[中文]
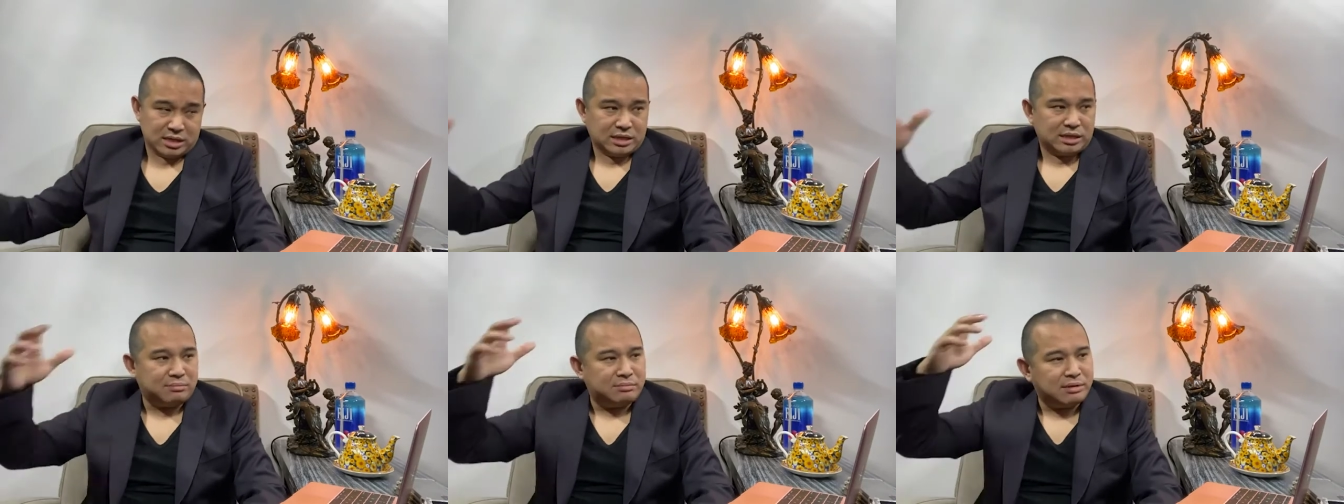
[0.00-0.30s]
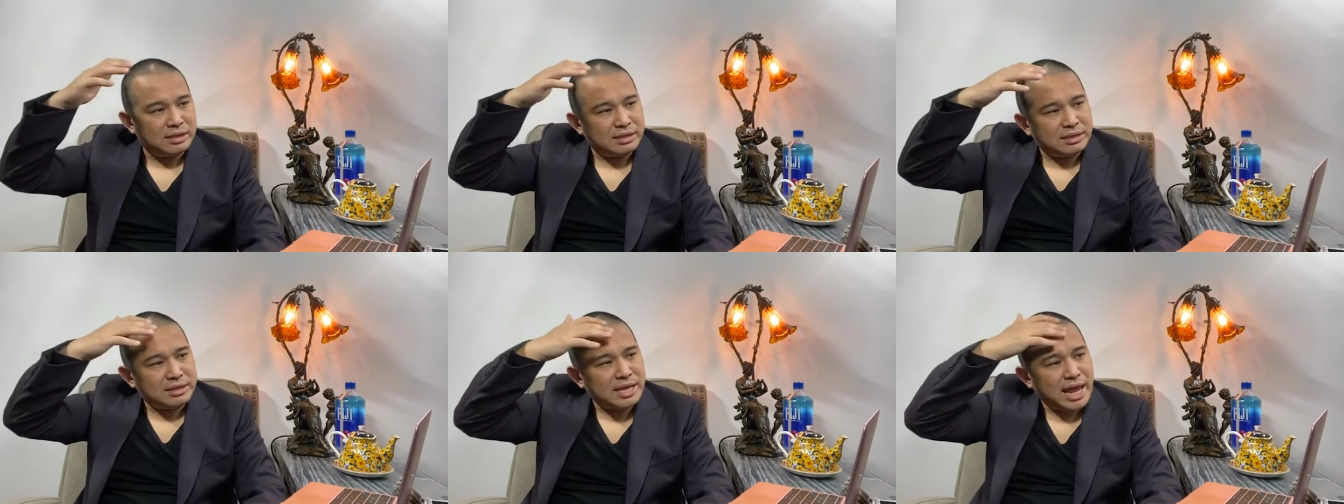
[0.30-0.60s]
那
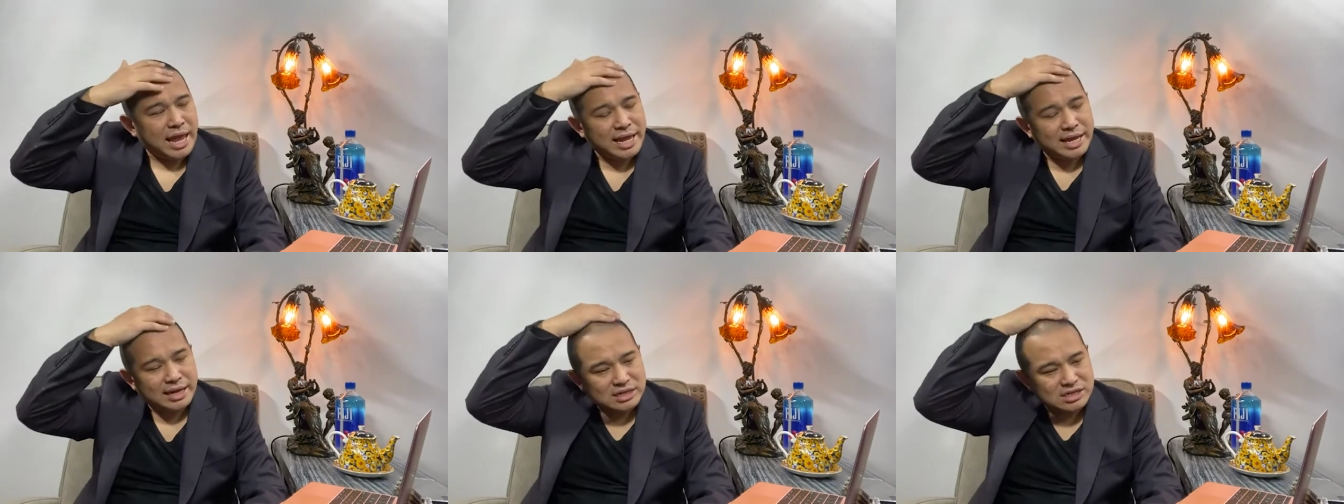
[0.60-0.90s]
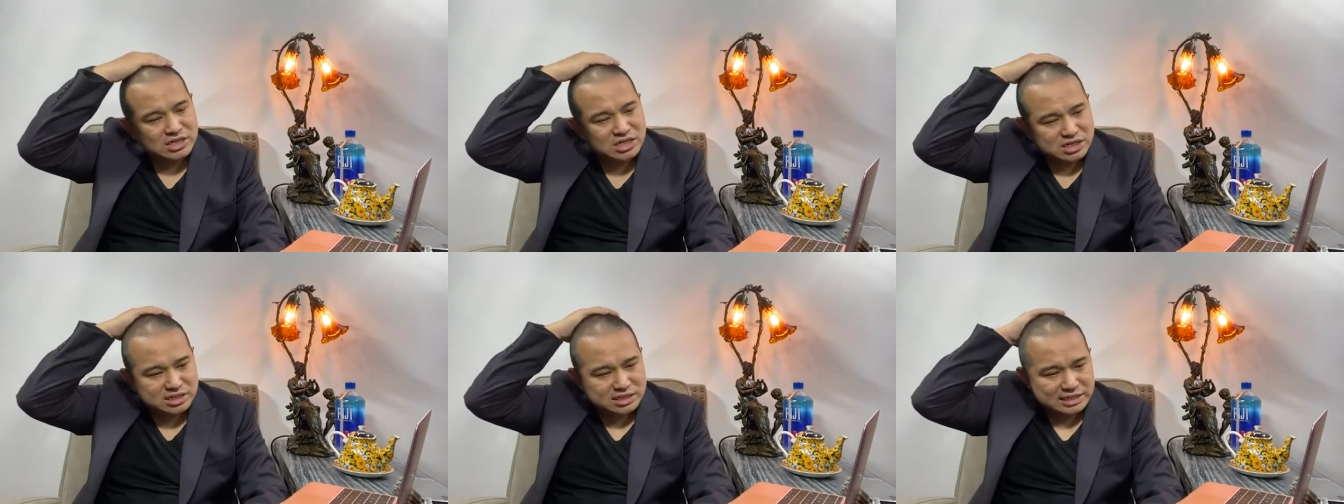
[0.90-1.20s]
么那
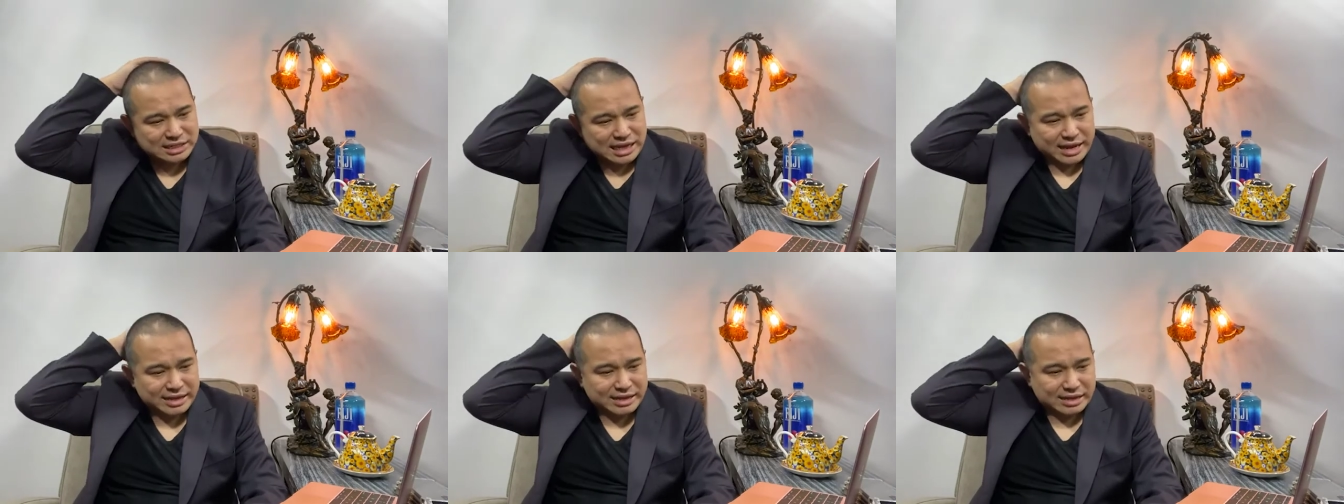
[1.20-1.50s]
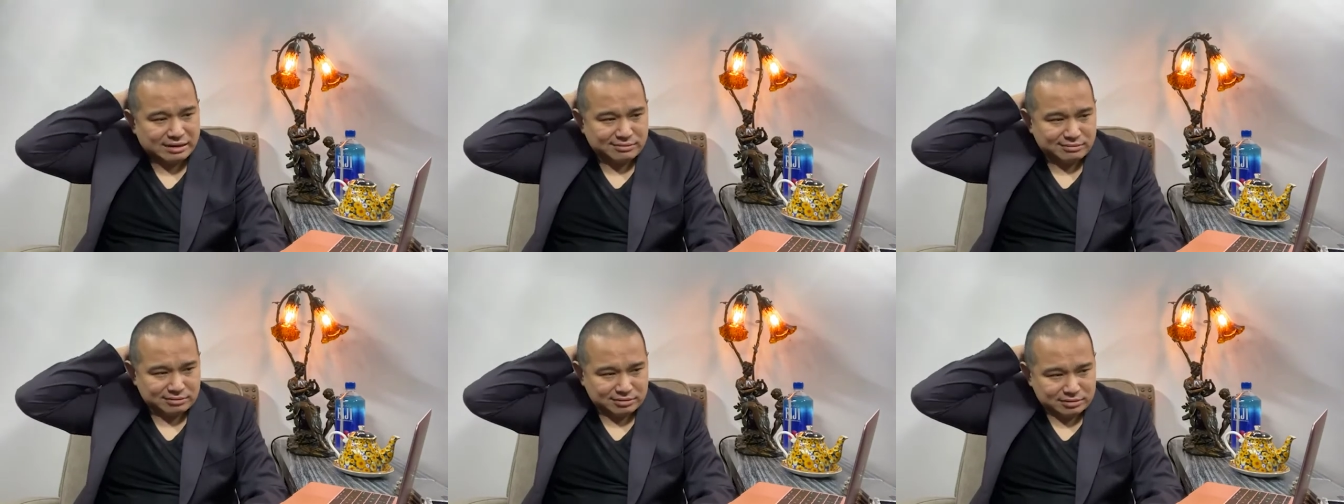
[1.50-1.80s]
个时代
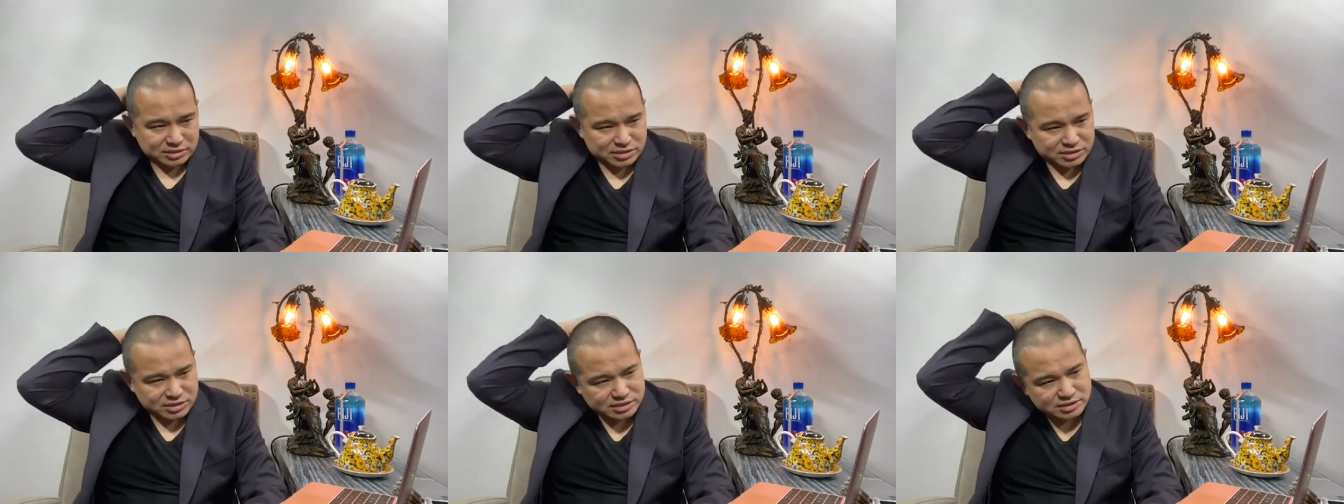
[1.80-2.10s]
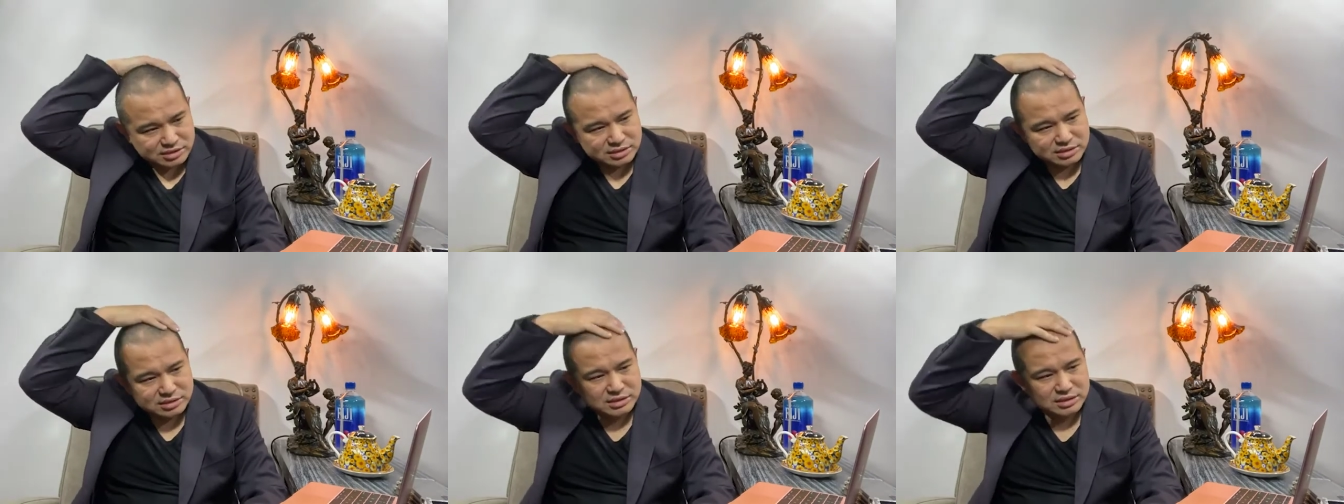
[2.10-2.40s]
呢，我
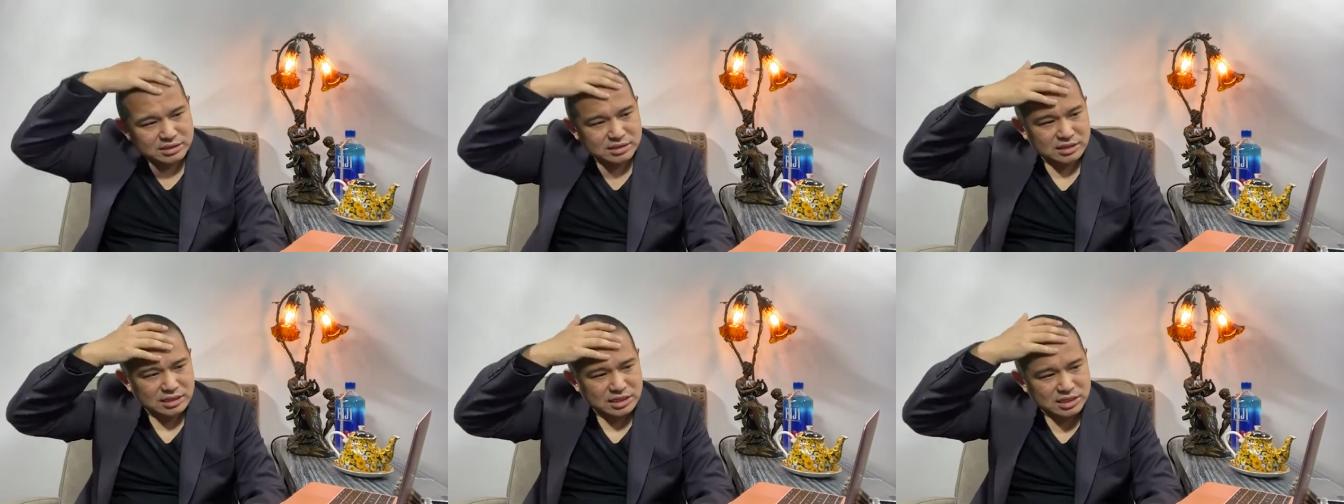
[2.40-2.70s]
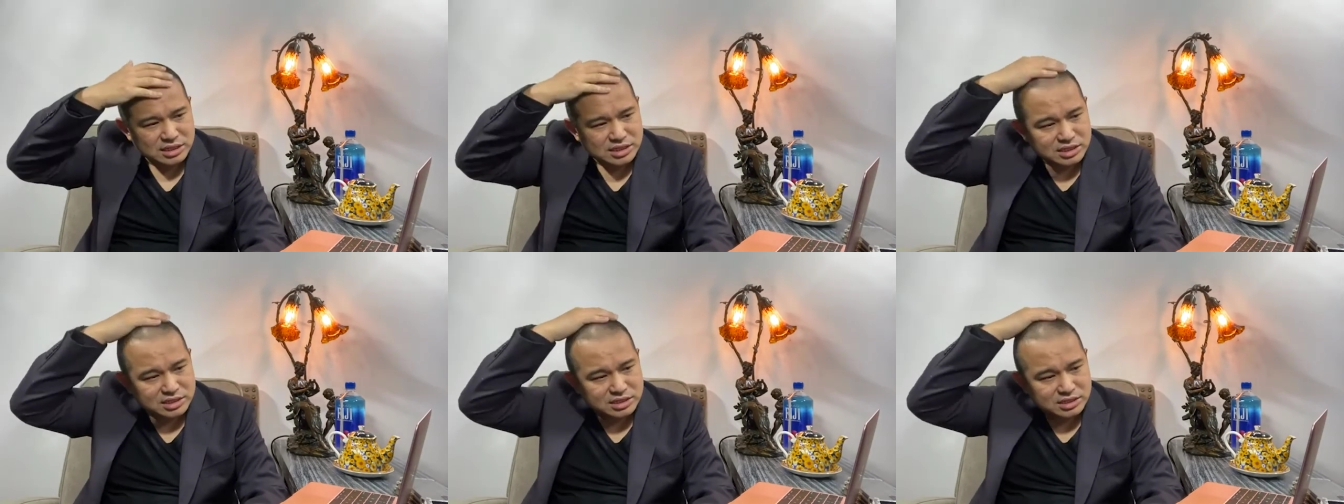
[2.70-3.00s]
是
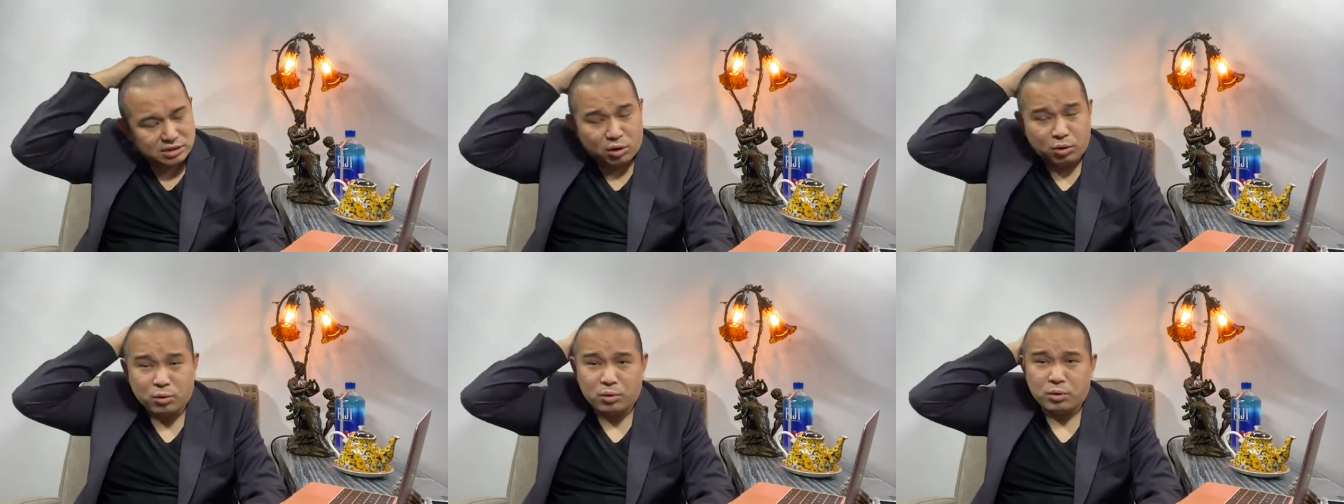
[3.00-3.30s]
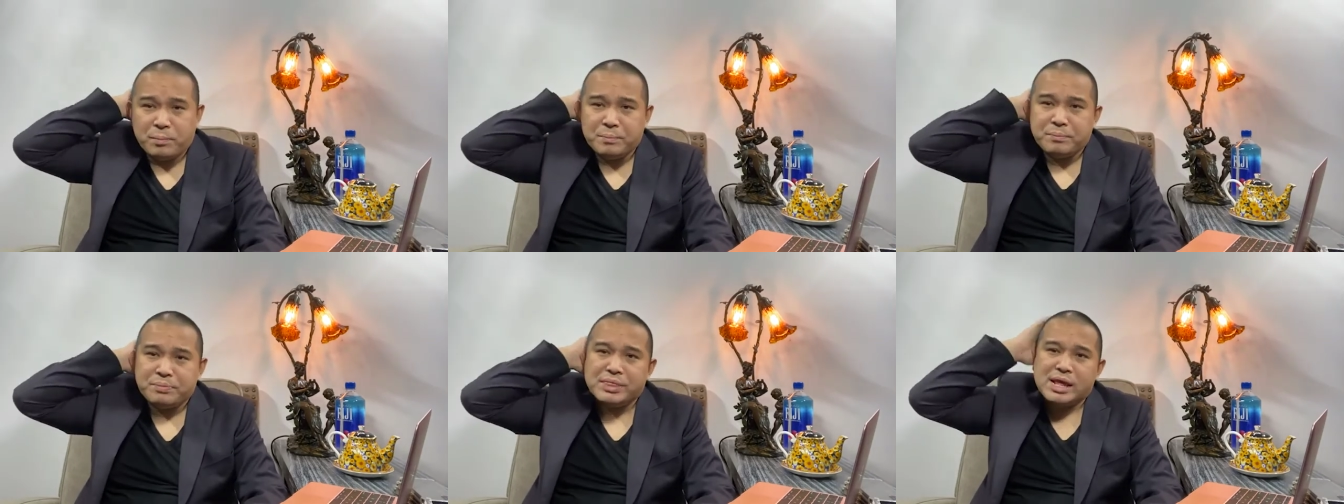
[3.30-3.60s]
一
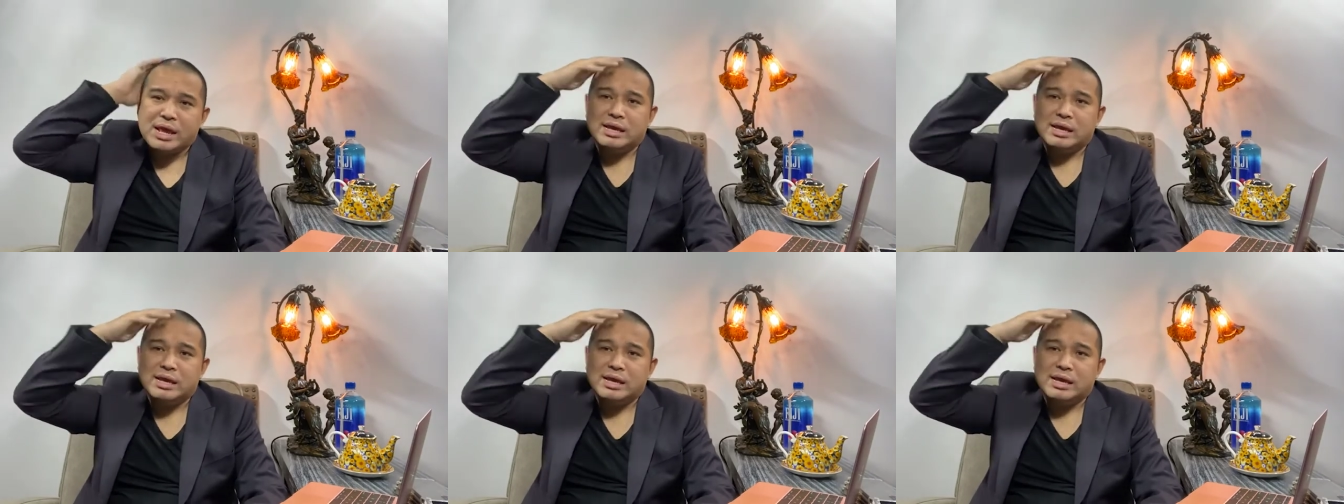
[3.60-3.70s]
头